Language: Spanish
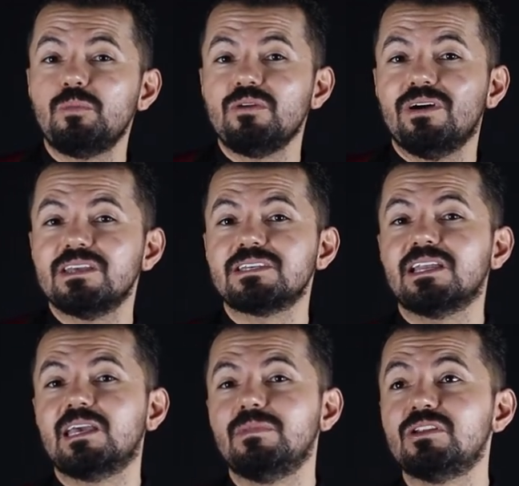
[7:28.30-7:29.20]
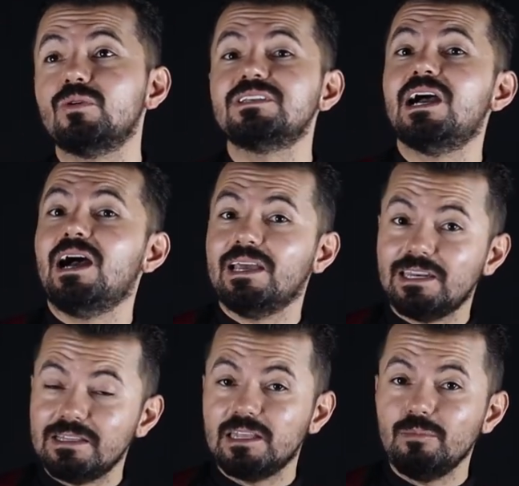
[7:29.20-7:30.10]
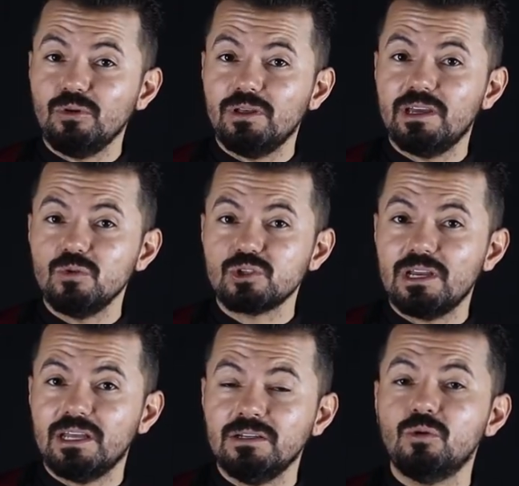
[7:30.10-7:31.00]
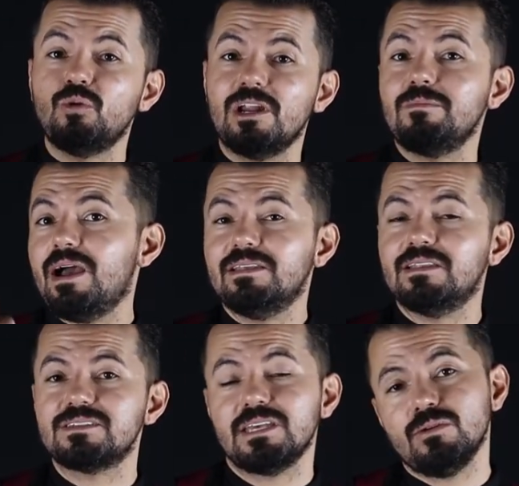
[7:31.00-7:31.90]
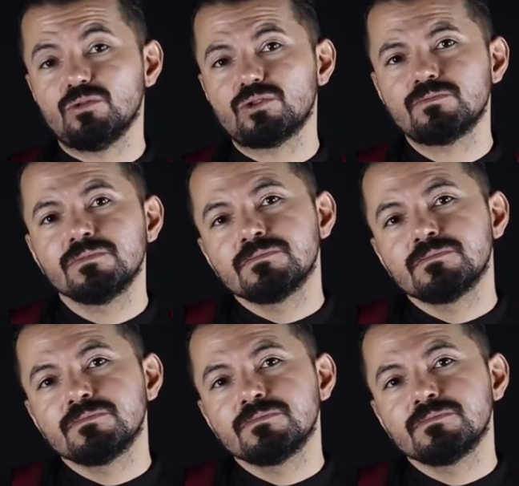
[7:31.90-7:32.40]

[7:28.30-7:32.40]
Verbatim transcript: Epífanes el que metió allá, en el templo de Jerusalén, una imagen de Zeus.